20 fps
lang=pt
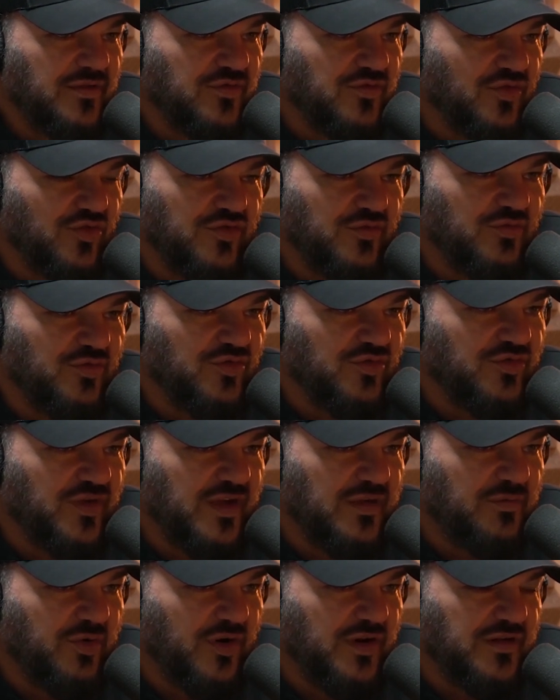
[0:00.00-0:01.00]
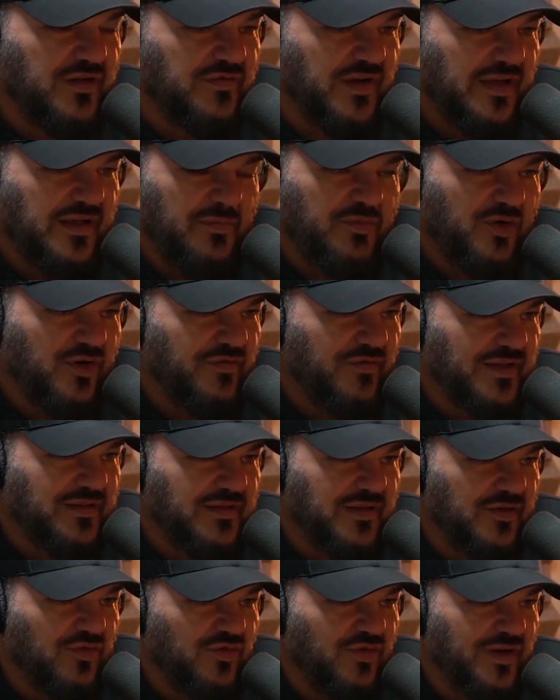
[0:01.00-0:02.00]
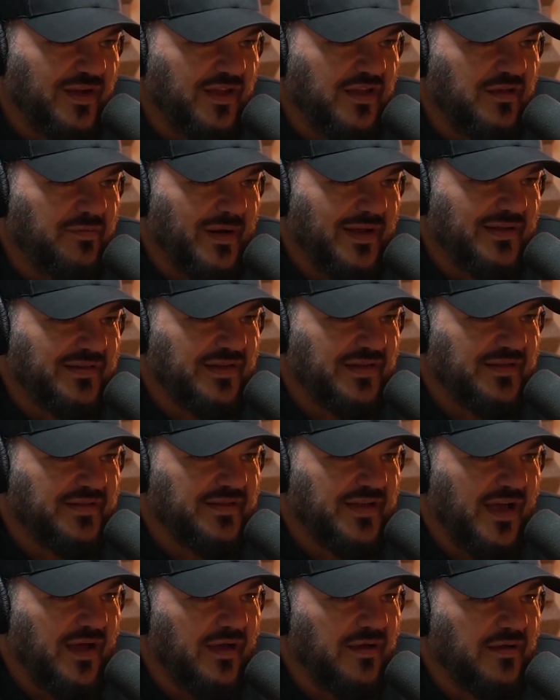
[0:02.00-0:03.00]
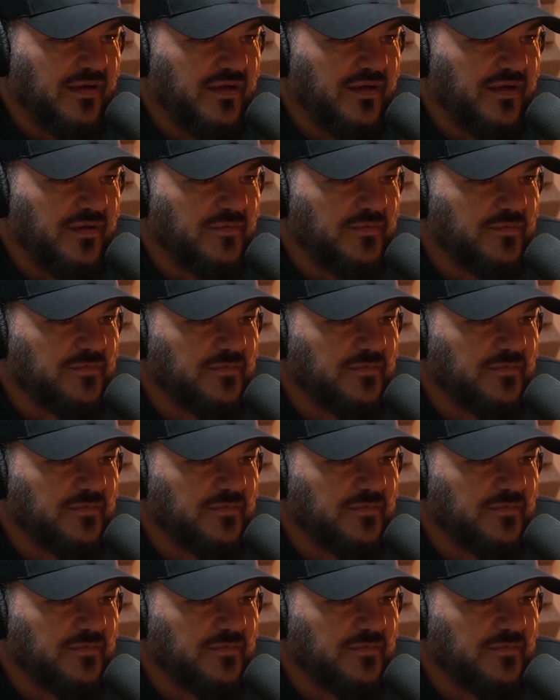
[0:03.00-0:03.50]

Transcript: todo mundo aí pode, vai, a pouco vai ter o link para acessar. Isso, vou botar na